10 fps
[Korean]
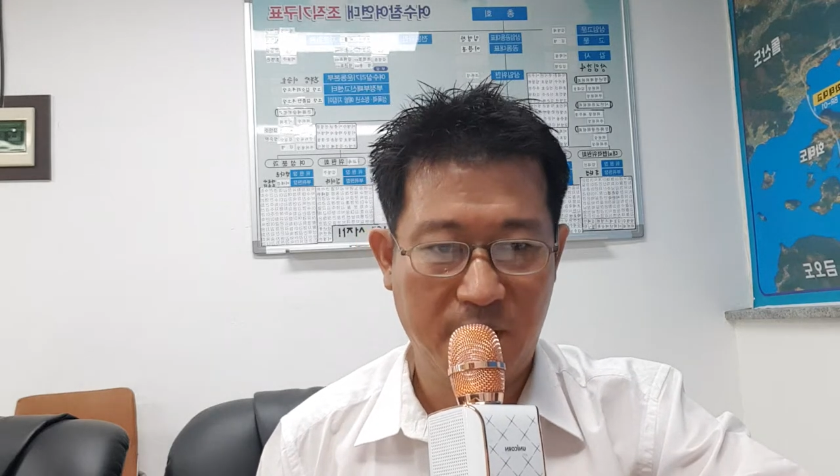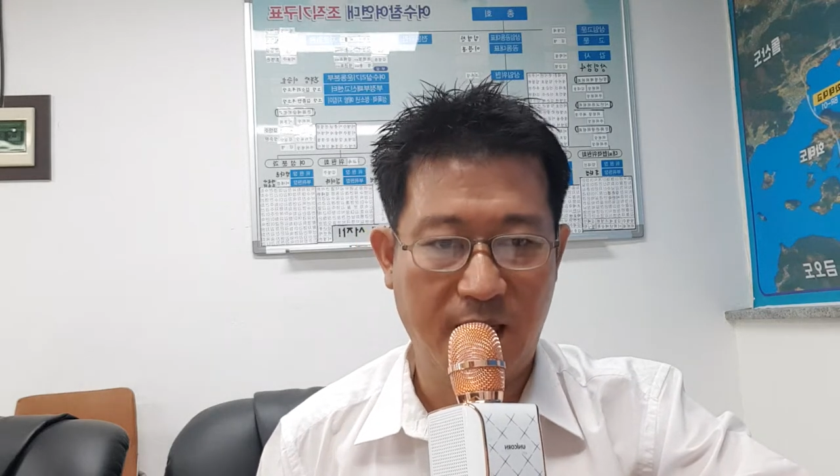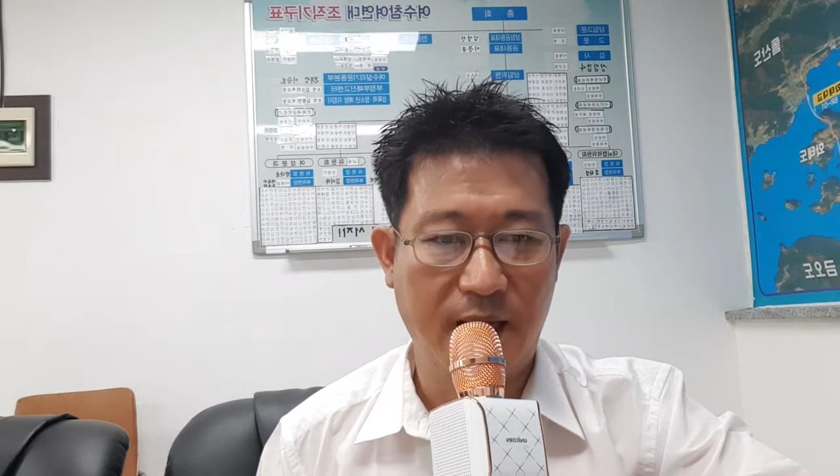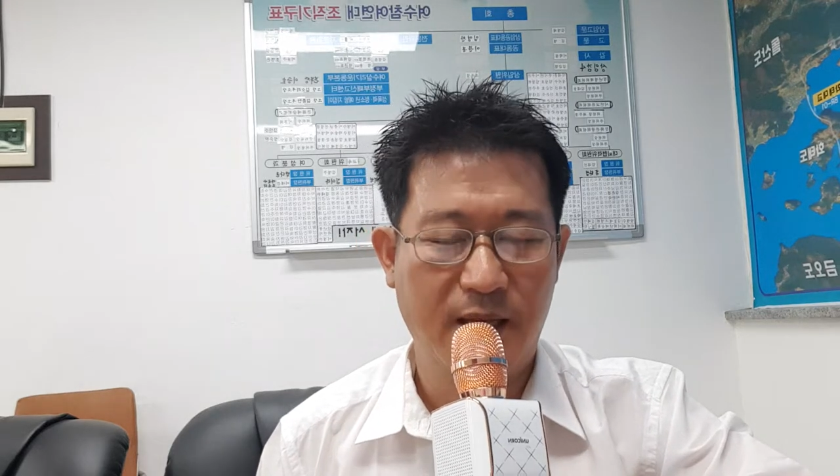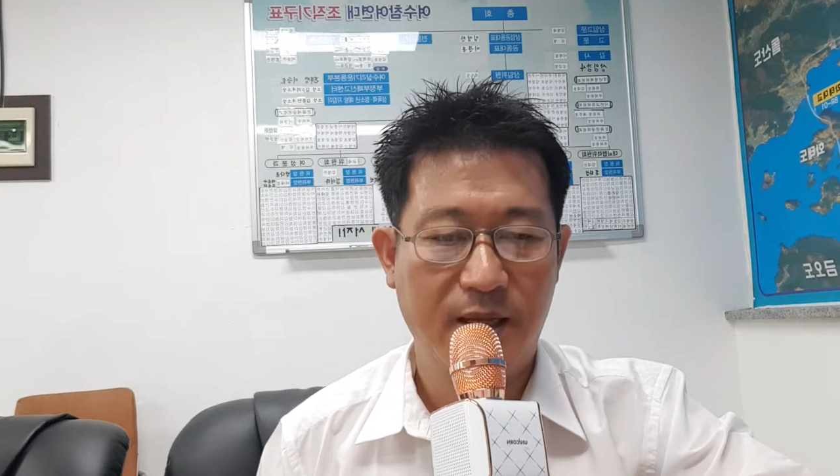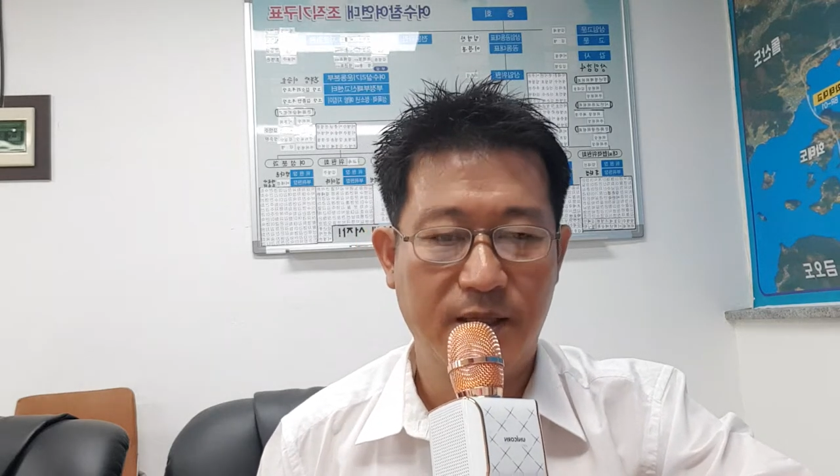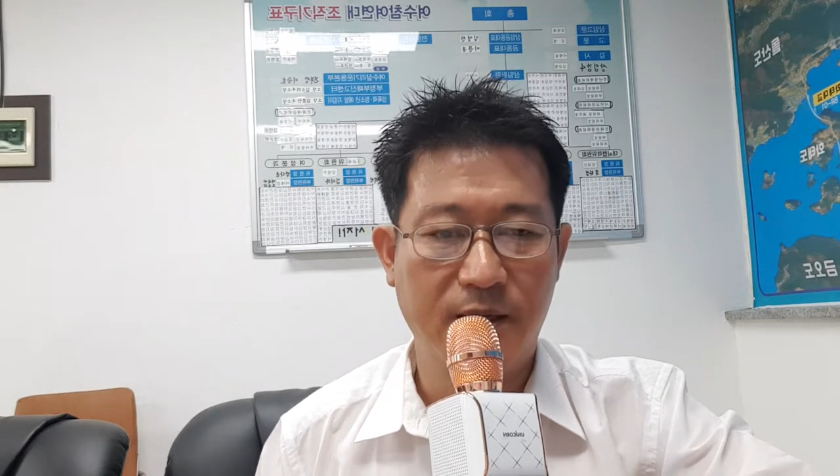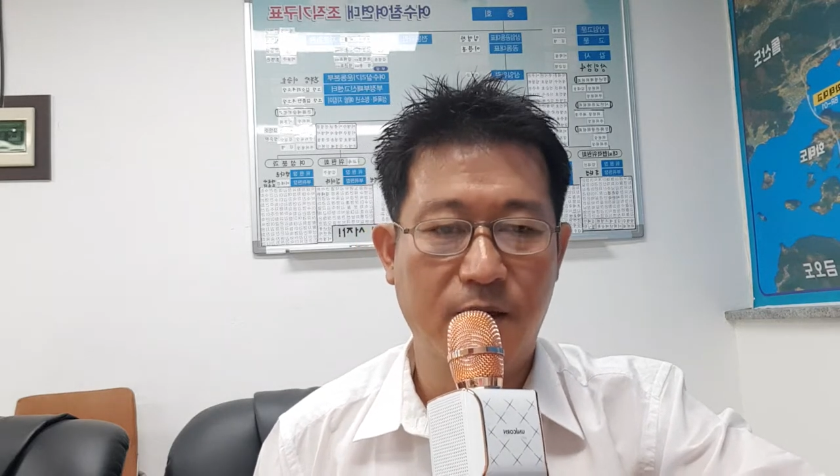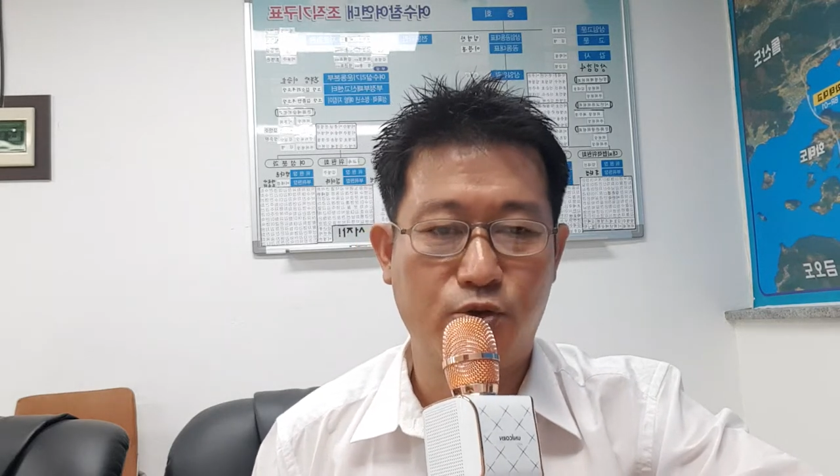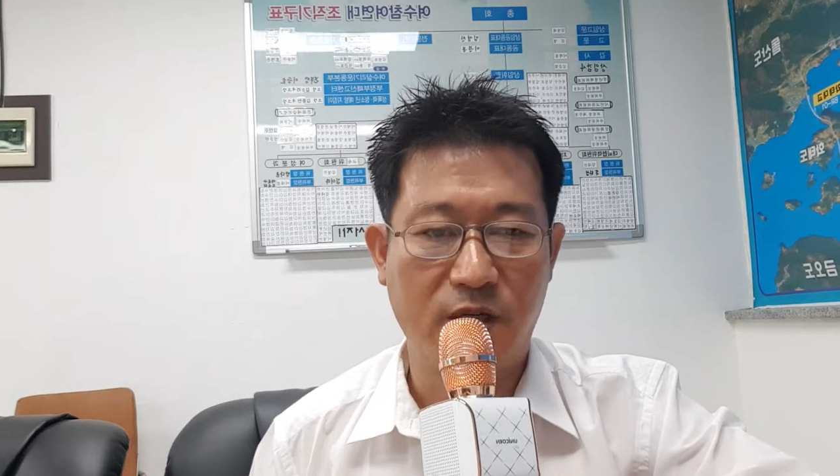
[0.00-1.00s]
예,
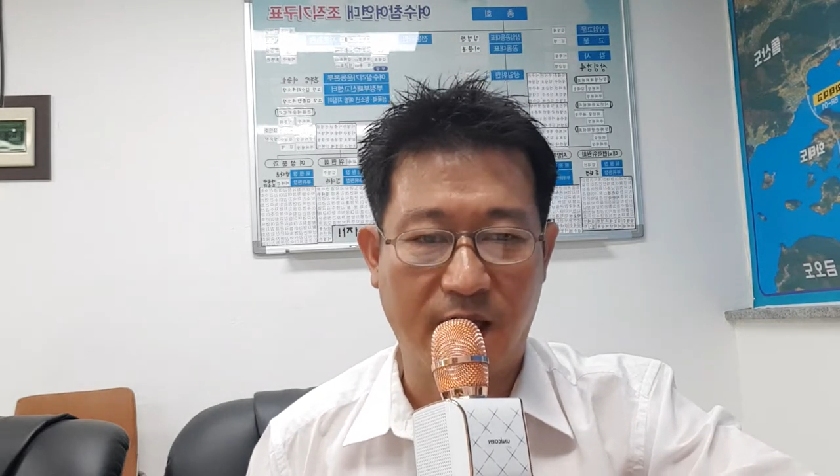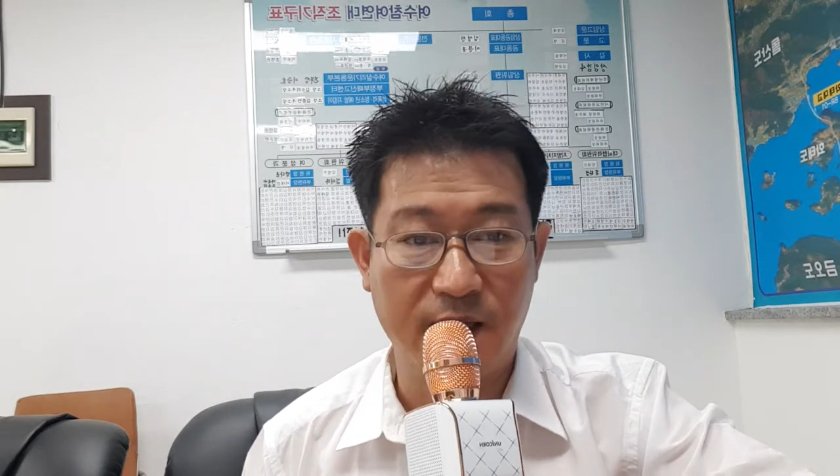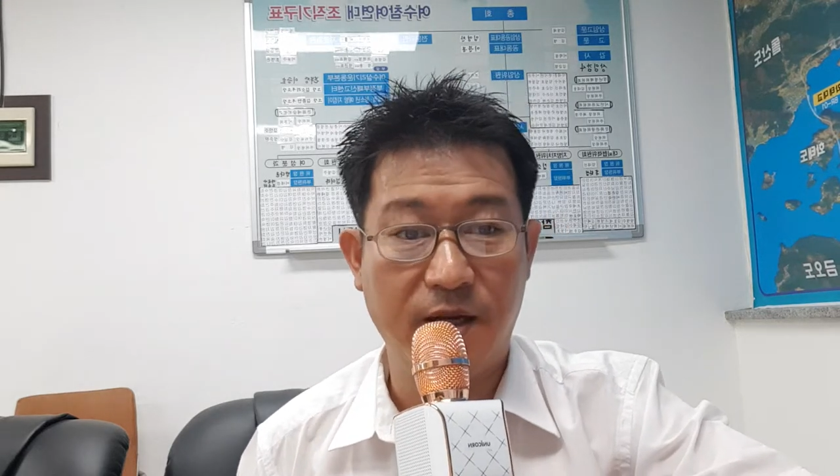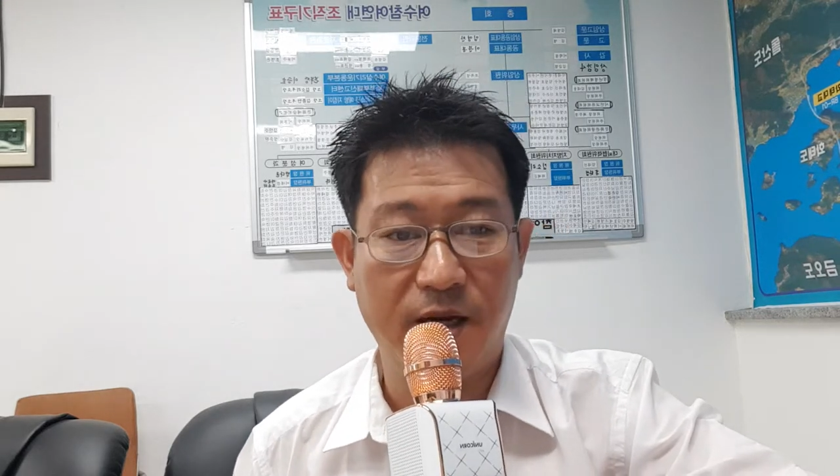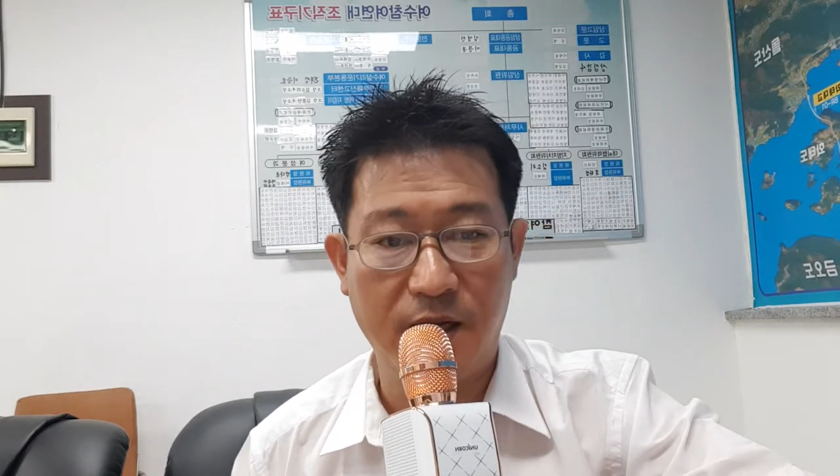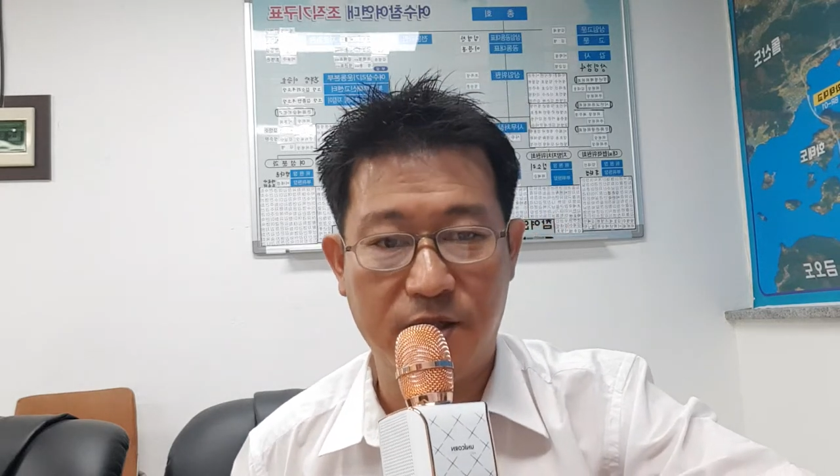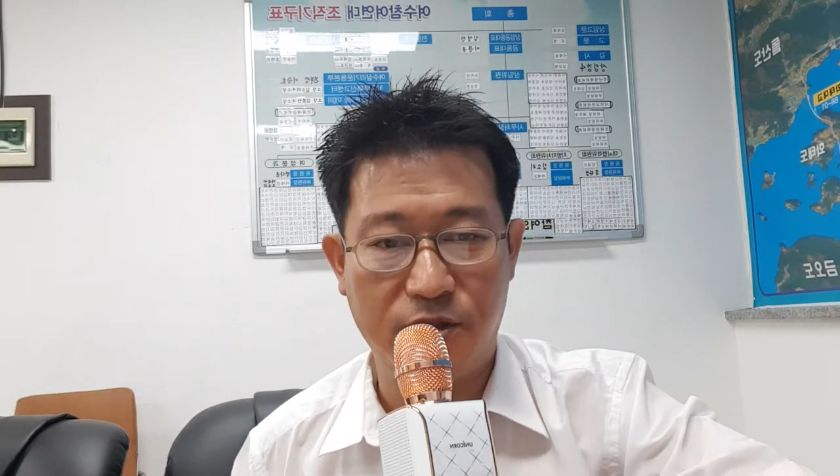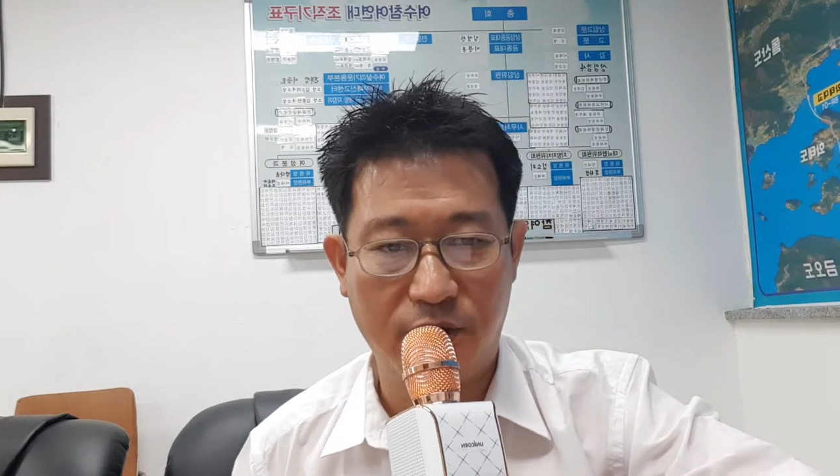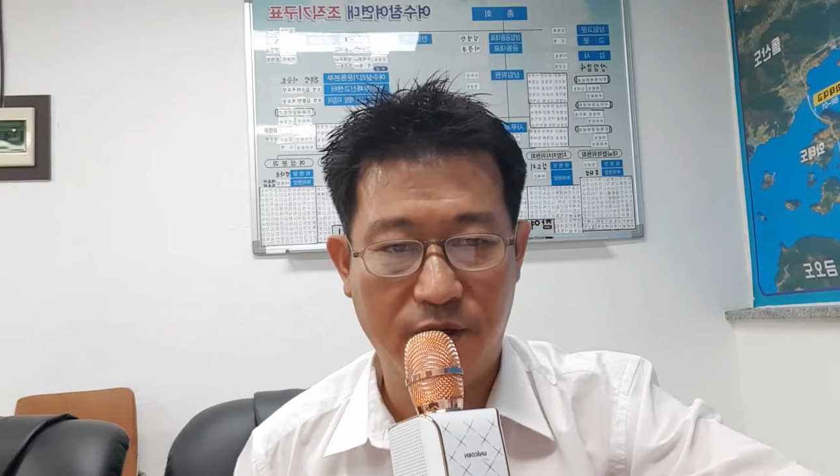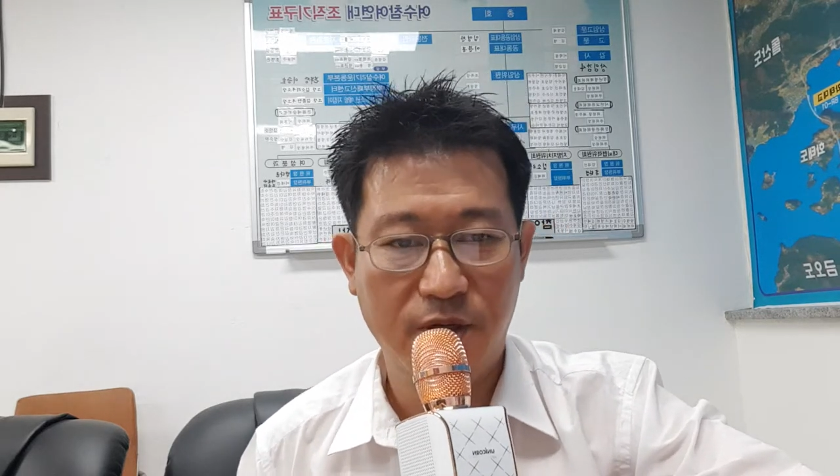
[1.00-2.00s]
영어 수학 잘하는 거 이런 거
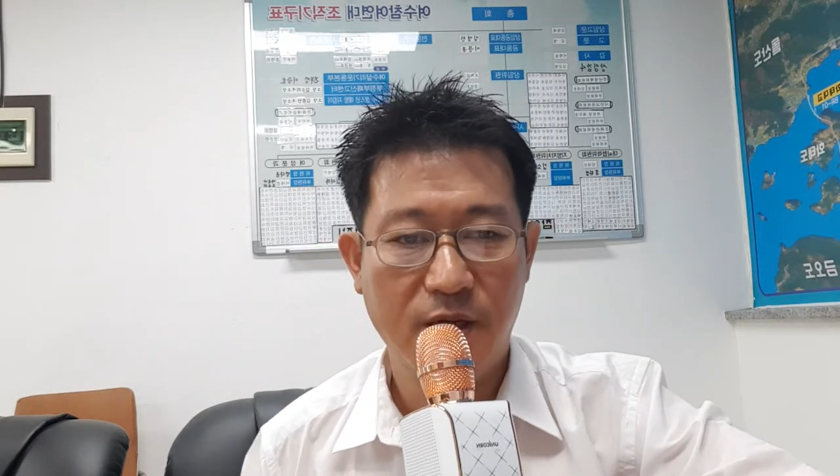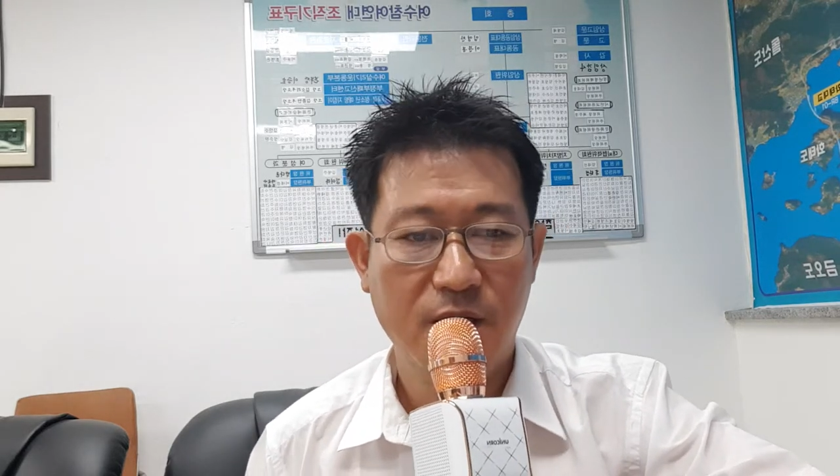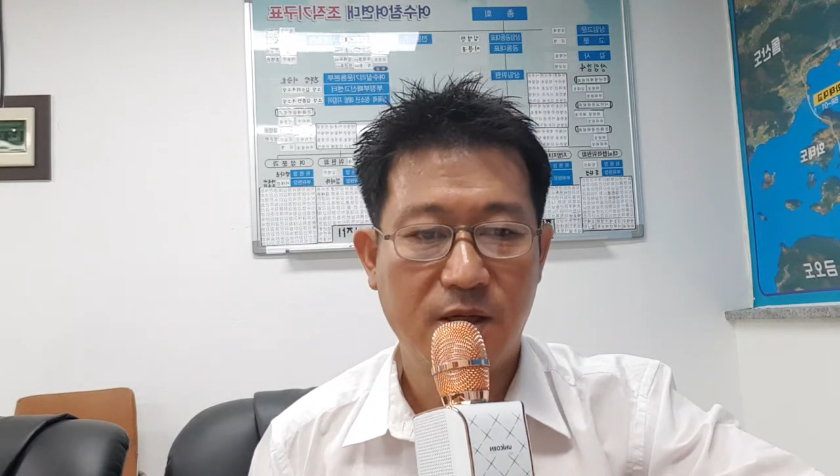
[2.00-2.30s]
있죠.